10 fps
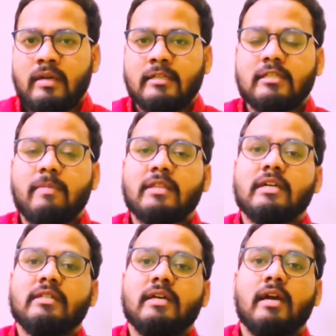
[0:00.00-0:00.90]
किसकी बात
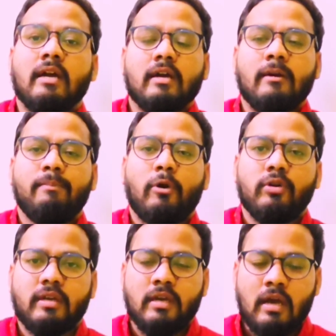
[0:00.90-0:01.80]
करते हैं कंपाउंड
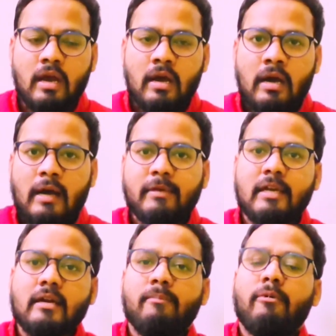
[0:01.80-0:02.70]
की अब देखिए
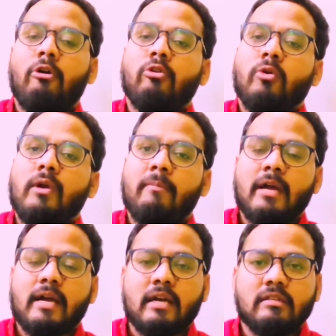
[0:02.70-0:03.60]
कंपाउंड को भी हम
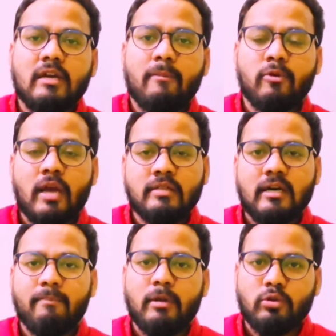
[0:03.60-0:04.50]
क्या करते हैं आपको
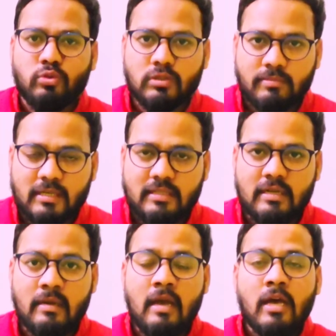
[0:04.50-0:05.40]
एग्जाम्पल के थ्रू समझाते हैं